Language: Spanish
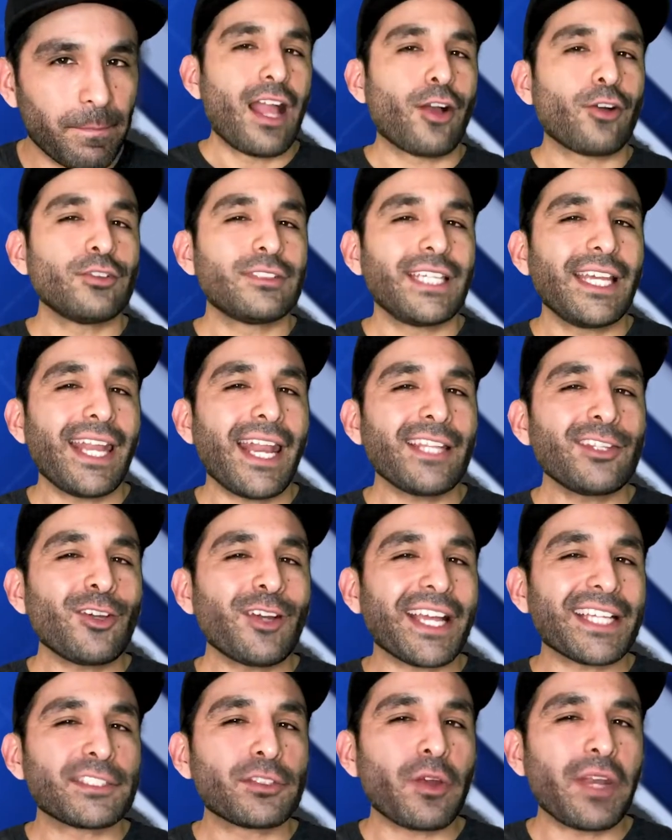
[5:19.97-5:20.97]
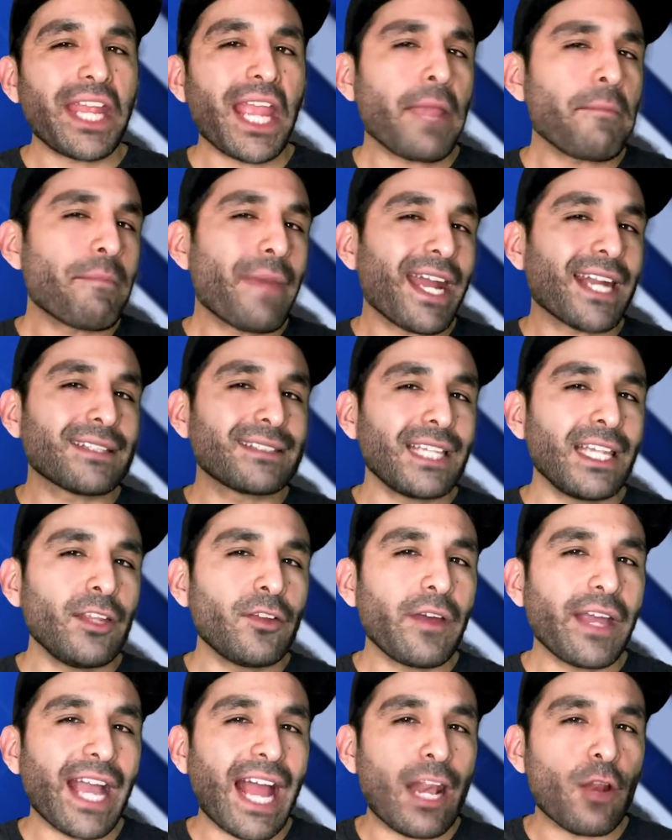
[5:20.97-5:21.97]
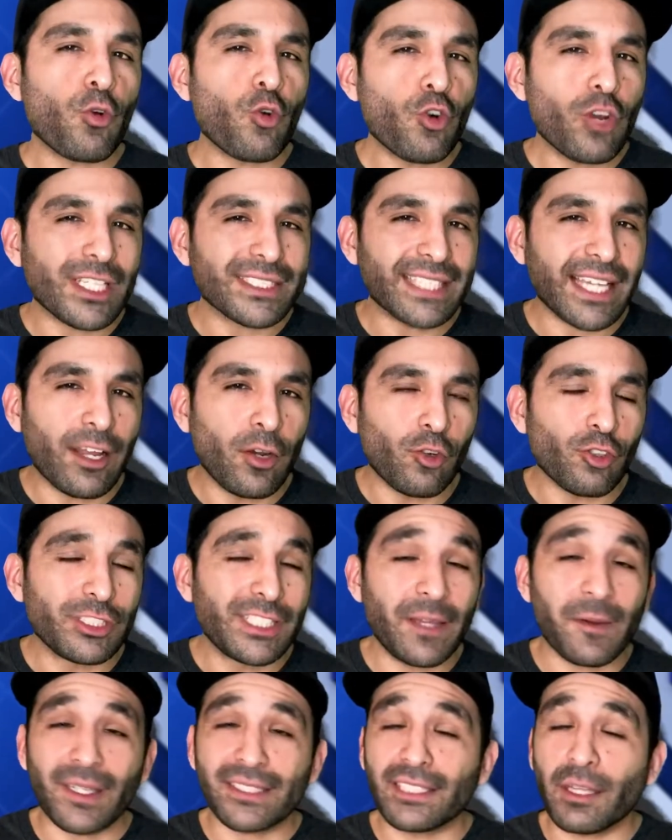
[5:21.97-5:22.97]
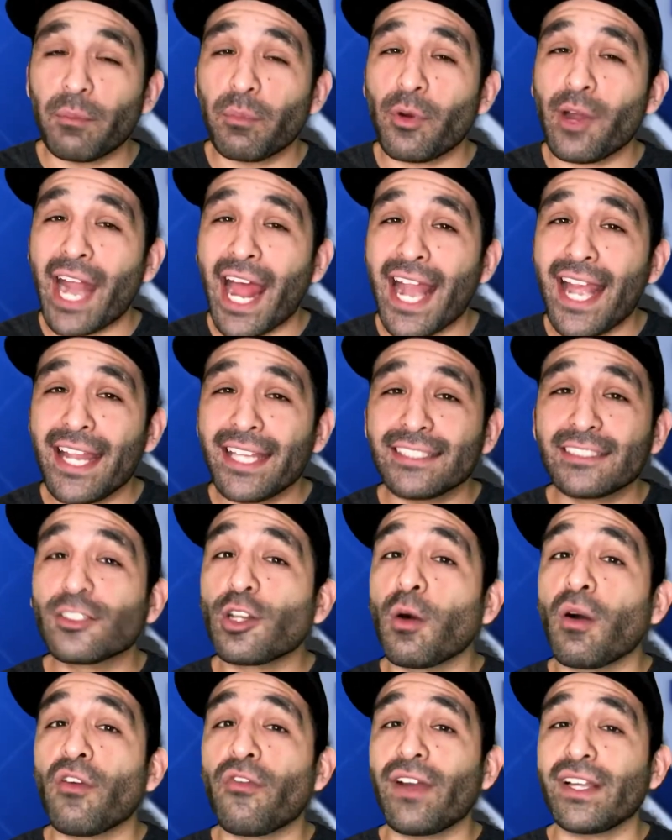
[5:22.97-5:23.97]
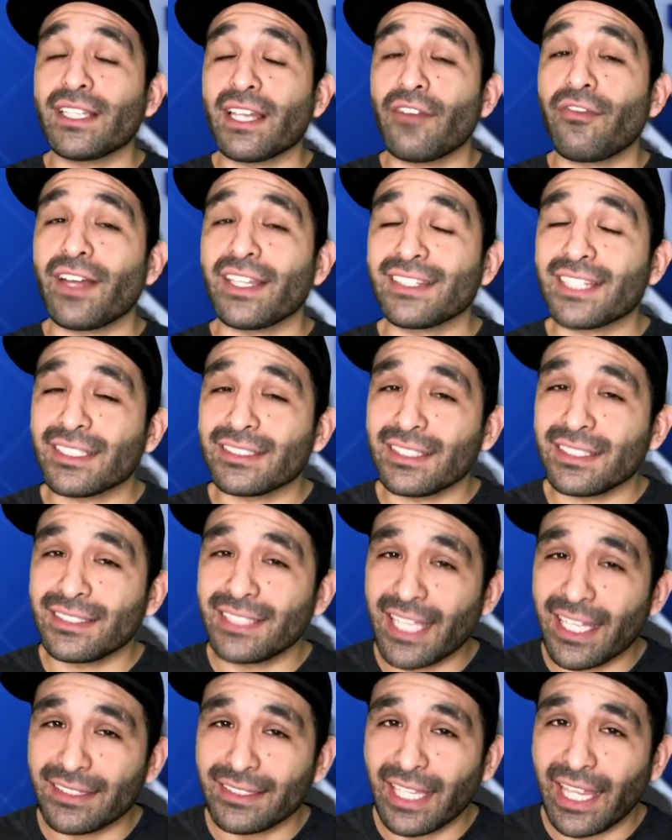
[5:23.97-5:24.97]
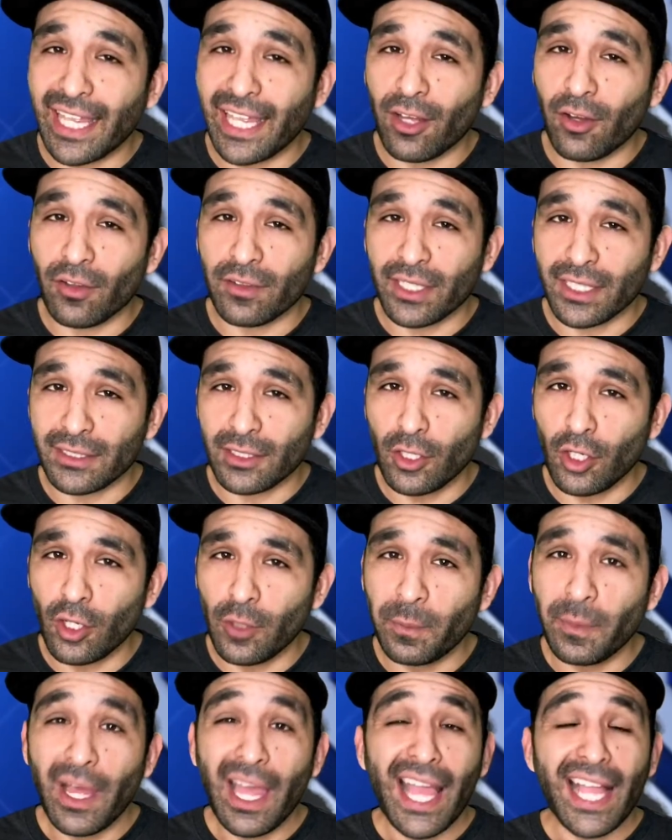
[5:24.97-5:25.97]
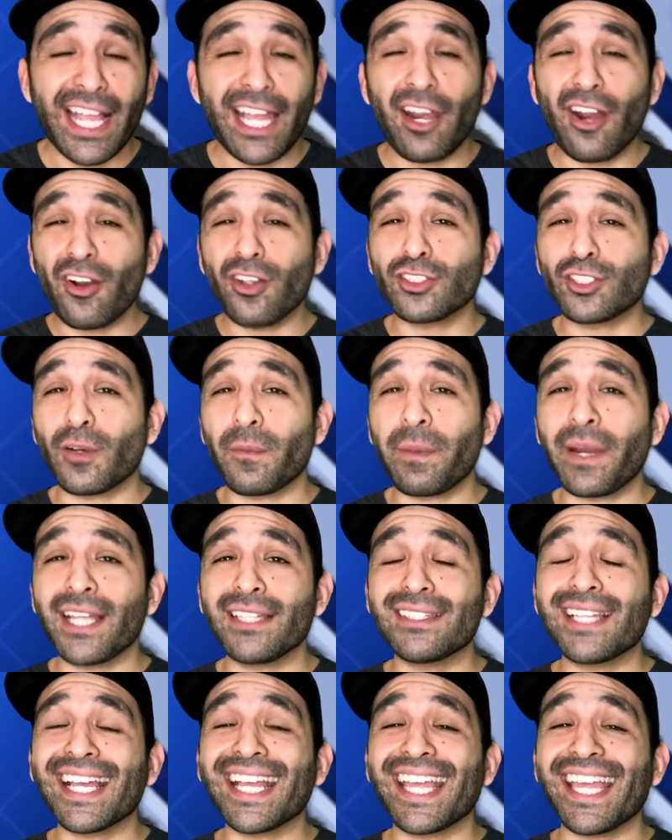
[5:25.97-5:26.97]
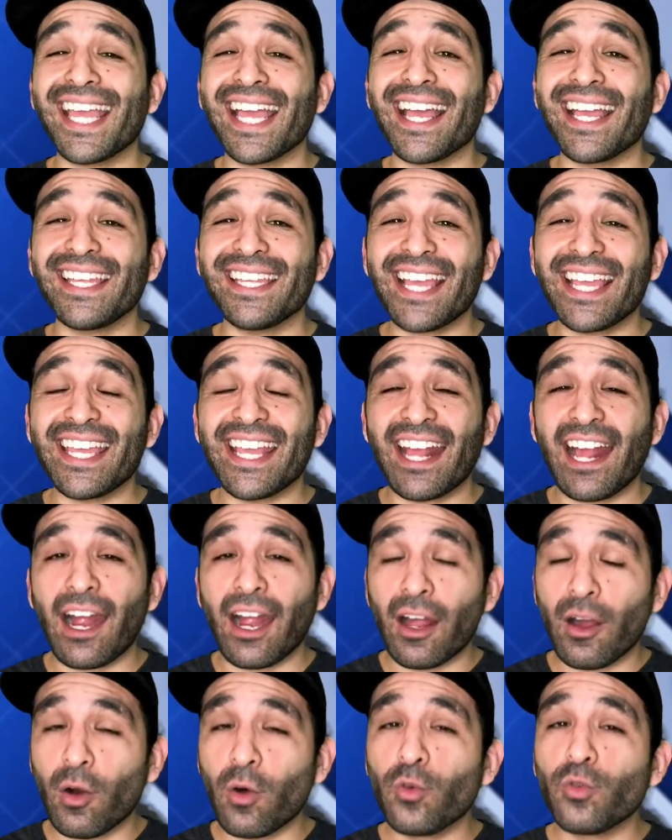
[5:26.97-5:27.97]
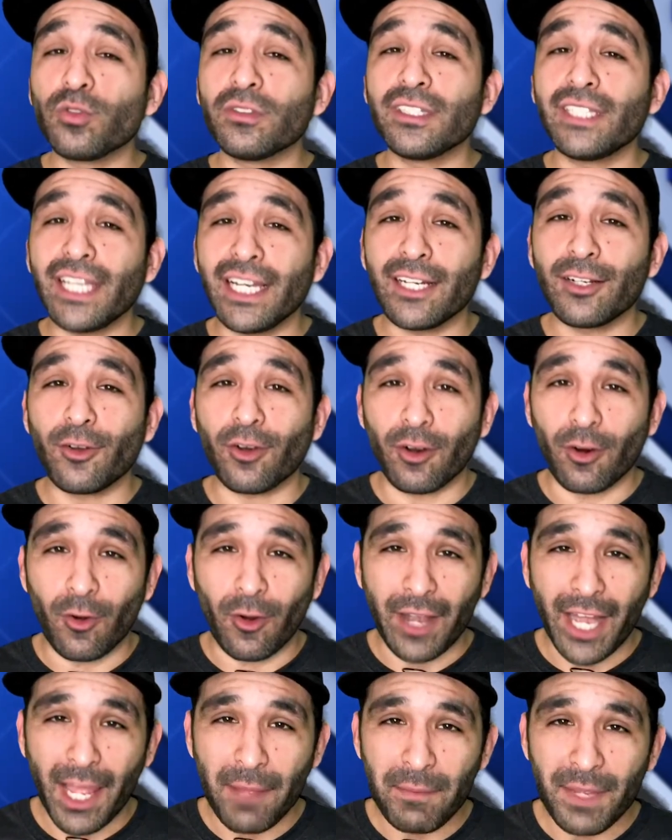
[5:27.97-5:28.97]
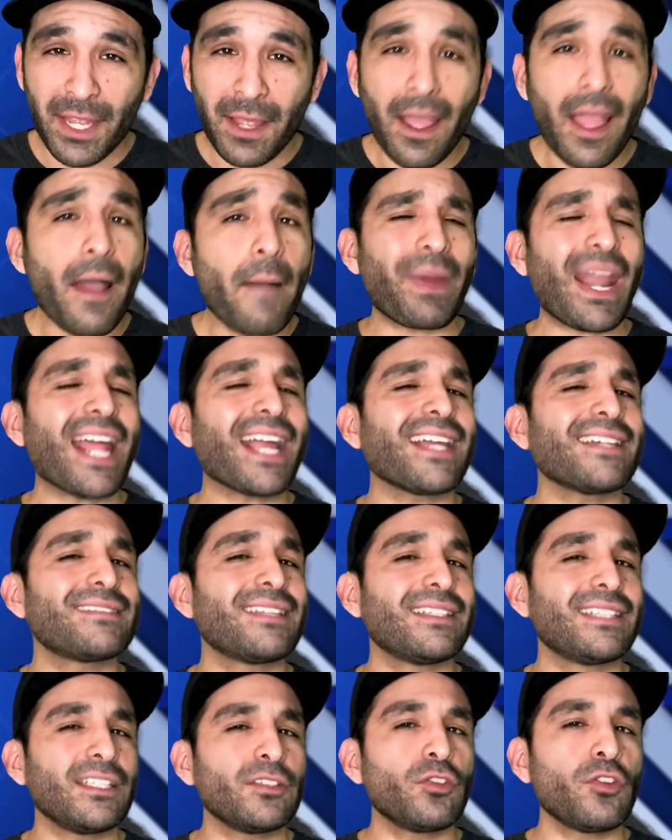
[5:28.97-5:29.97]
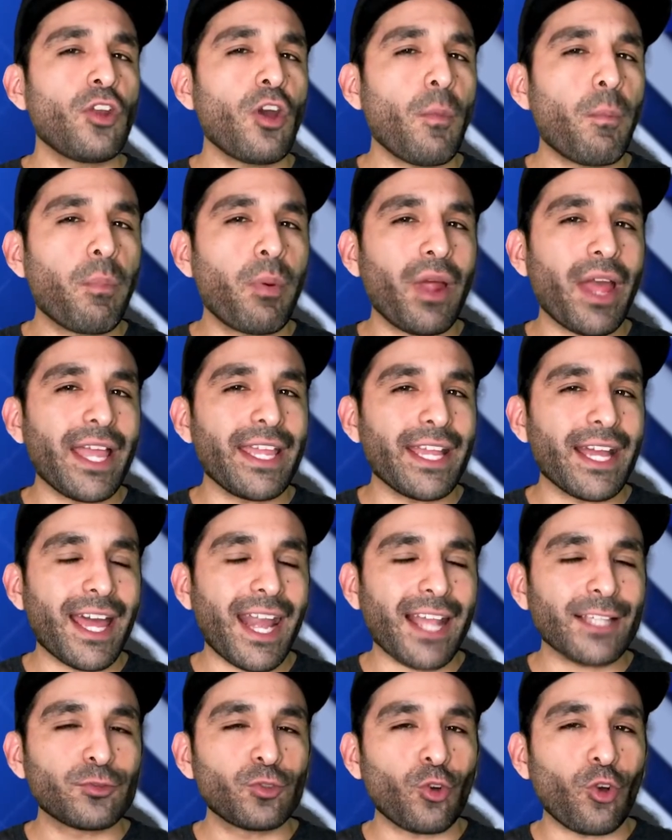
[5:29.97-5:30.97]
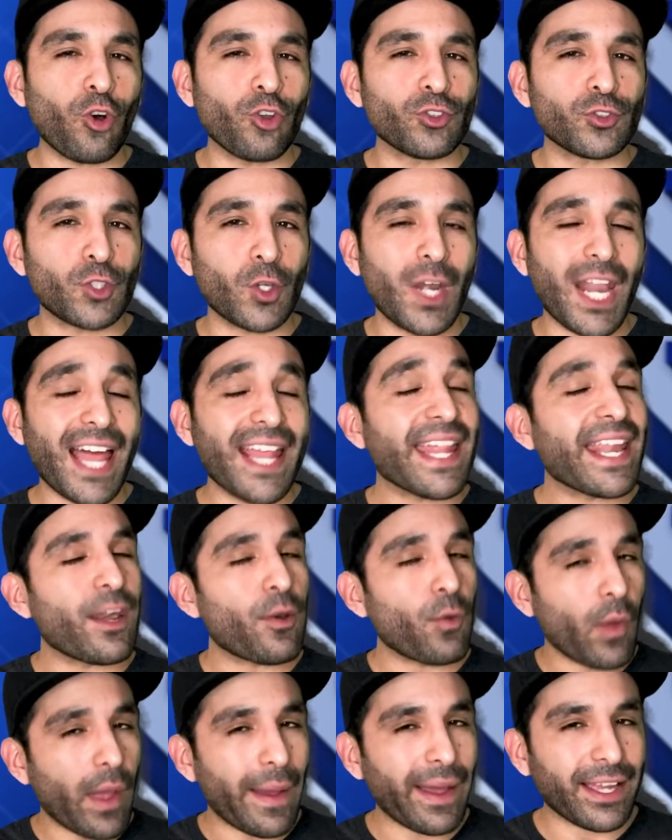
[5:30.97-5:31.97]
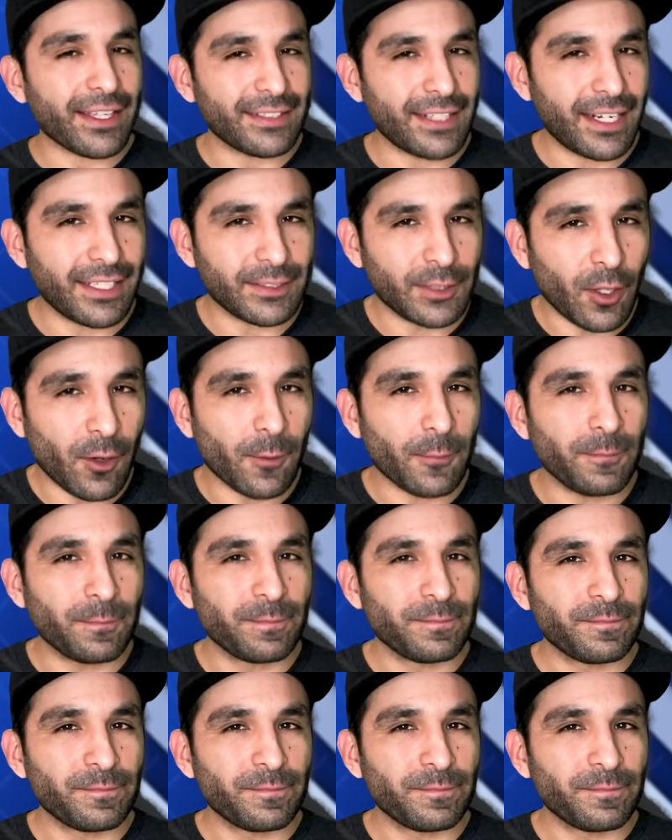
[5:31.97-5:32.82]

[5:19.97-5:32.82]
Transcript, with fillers: Considerando que Sony ha invertido en algunas exclusivas temporales como Final Fantasy VII o Deadloop, que no nos sorprenda que haya llegado un deal con Konami para que este título pueda llegar a su consola de nueva generación.